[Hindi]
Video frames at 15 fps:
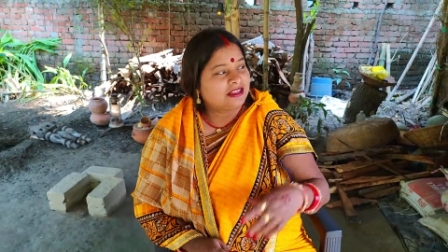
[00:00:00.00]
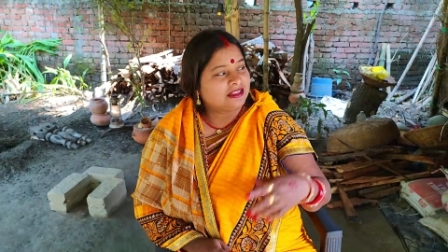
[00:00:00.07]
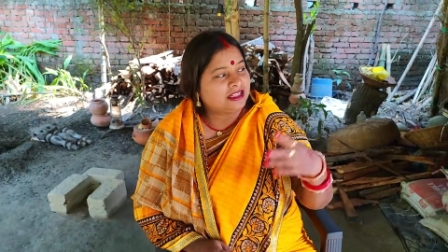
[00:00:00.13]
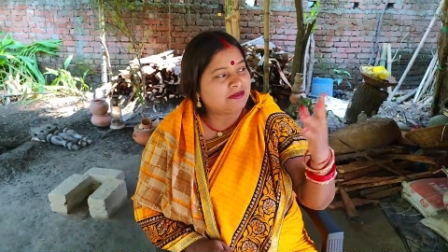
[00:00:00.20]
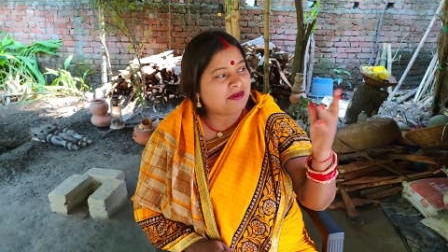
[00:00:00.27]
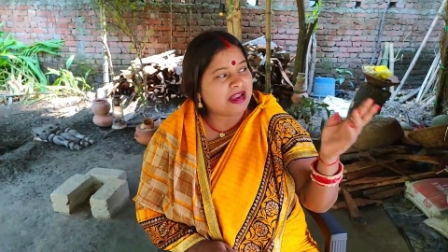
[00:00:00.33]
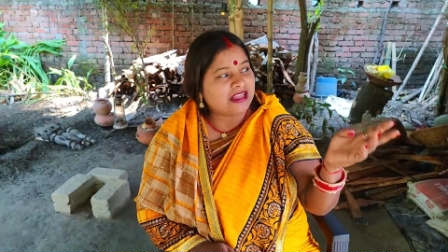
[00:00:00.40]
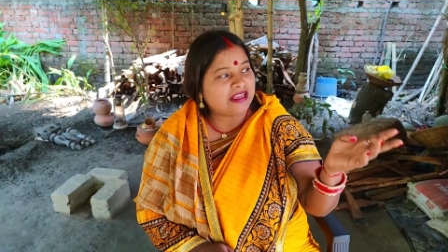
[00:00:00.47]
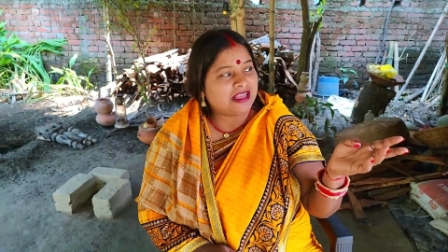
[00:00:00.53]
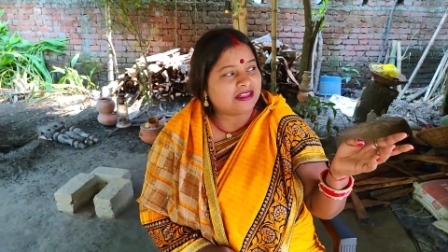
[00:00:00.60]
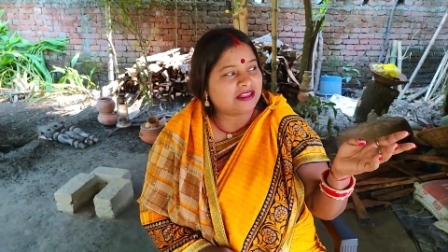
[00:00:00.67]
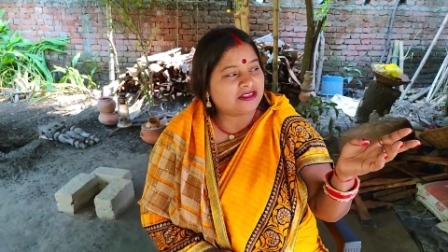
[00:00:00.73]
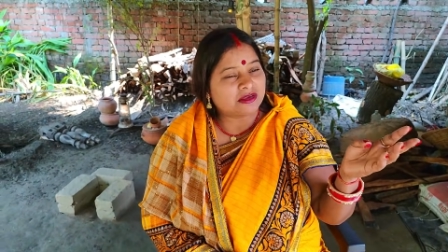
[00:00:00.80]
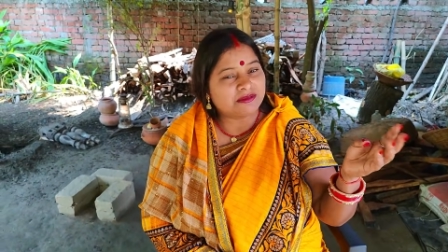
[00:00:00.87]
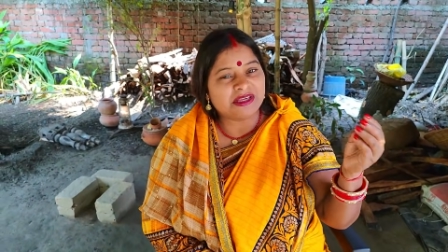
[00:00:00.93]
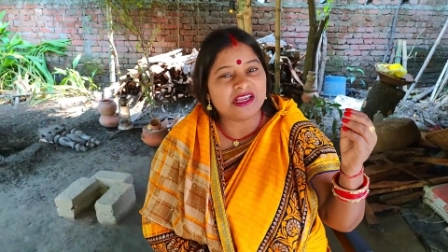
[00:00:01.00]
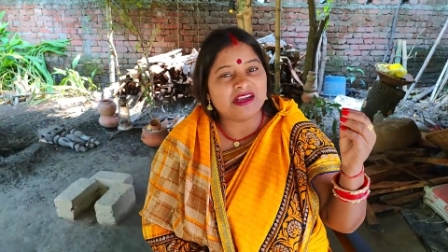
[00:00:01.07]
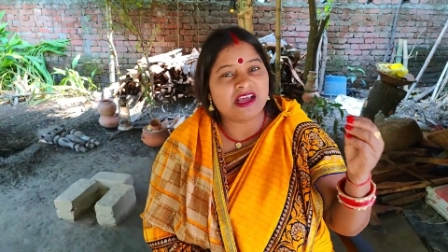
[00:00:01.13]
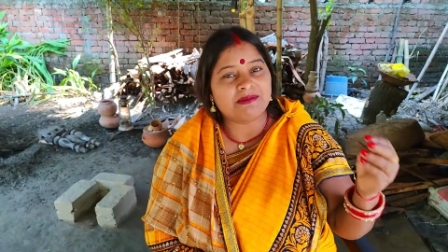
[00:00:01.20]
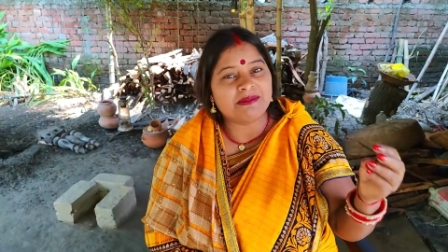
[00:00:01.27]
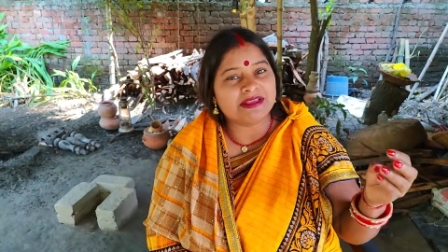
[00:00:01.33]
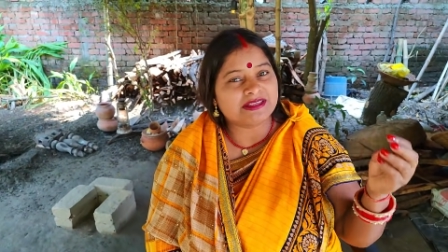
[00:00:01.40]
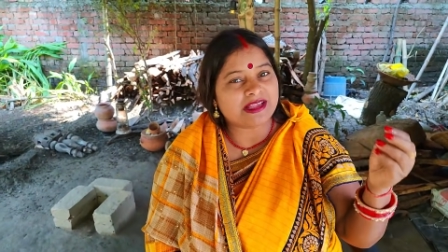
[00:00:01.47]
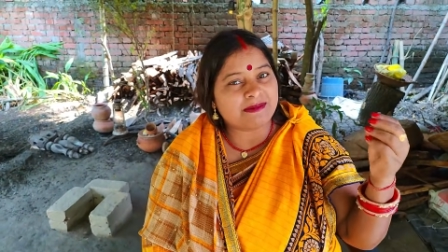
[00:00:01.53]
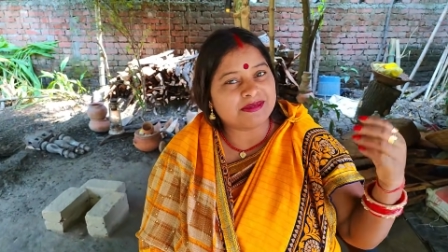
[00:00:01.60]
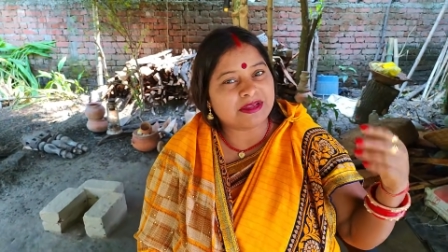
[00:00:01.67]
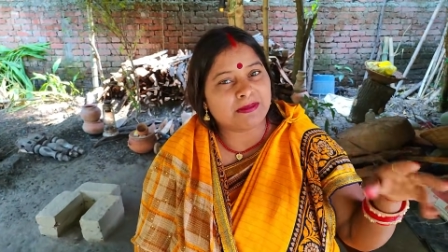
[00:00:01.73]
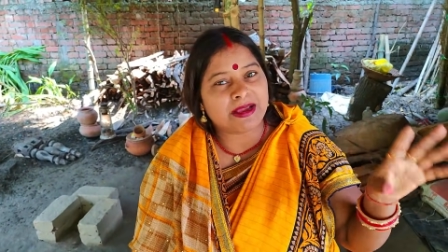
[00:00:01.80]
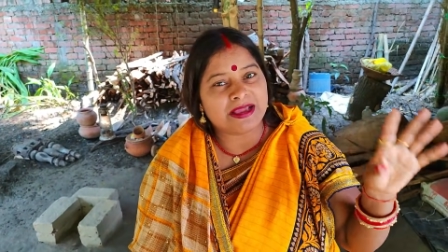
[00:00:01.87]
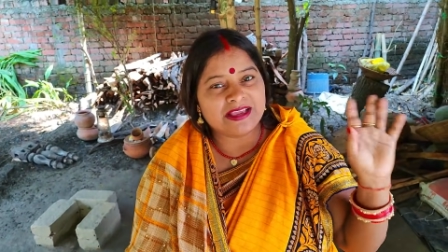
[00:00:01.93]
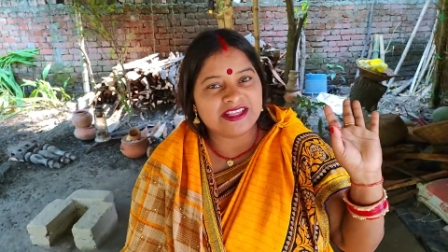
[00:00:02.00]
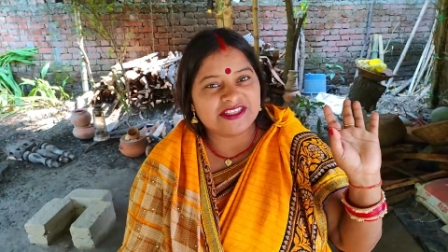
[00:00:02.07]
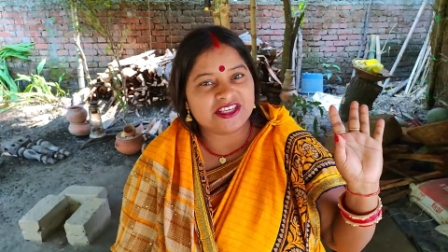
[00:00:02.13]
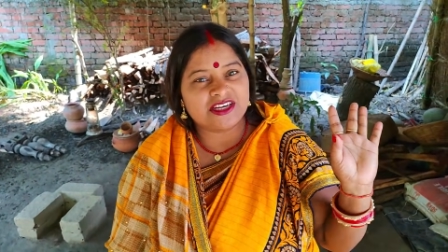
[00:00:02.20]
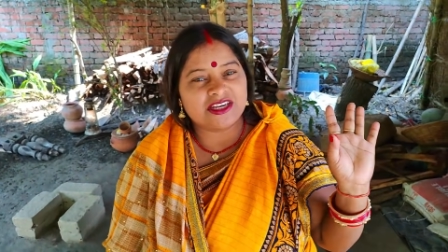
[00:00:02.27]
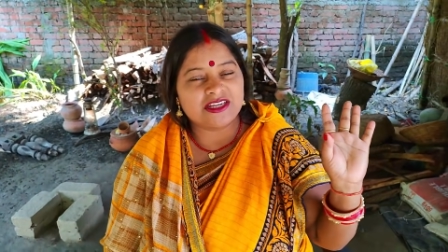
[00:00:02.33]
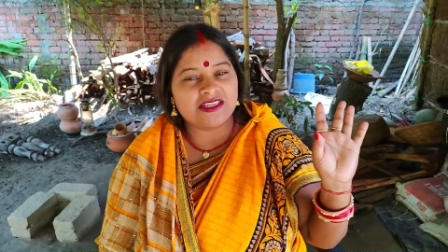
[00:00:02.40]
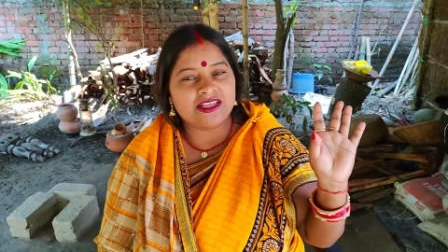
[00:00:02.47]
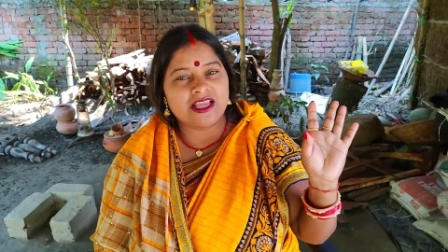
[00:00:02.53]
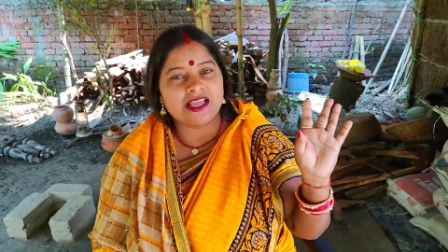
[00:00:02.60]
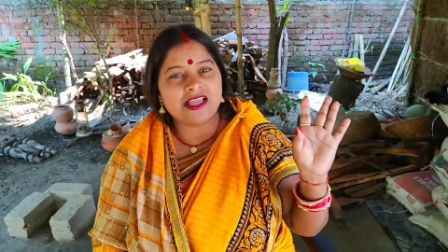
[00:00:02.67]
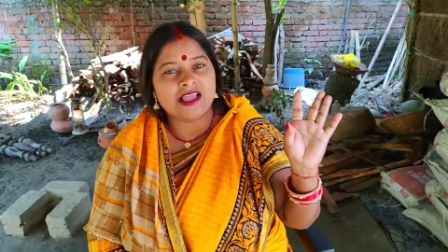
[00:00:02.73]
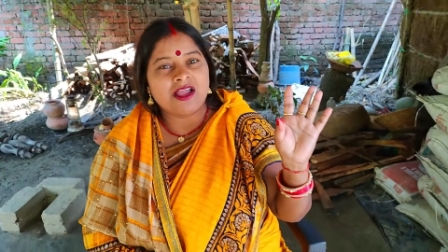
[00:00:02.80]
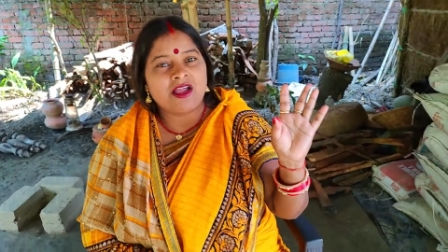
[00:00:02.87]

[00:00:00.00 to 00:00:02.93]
दिवाली का तो सभी के घर में साफ सफाइयाँ चल रही है